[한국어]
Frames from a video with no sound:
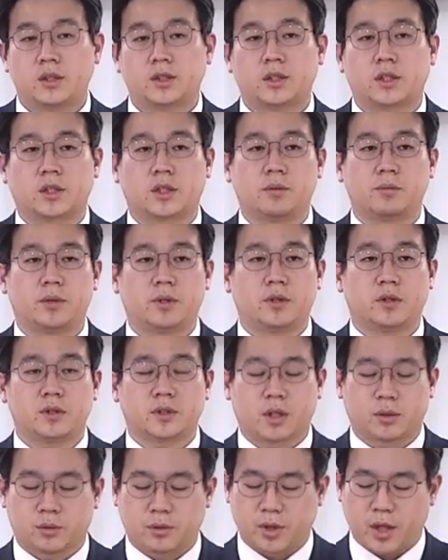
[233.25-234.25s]
지금
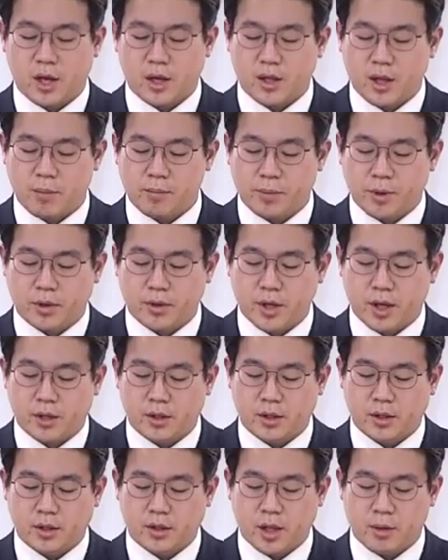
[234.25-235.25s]
있는 자도 내 남편이
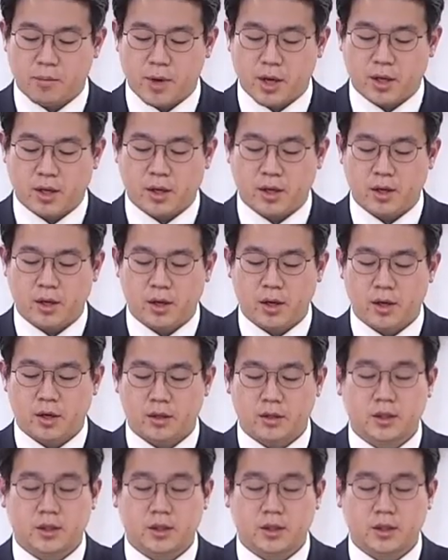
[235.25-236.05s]
아니니 내 말이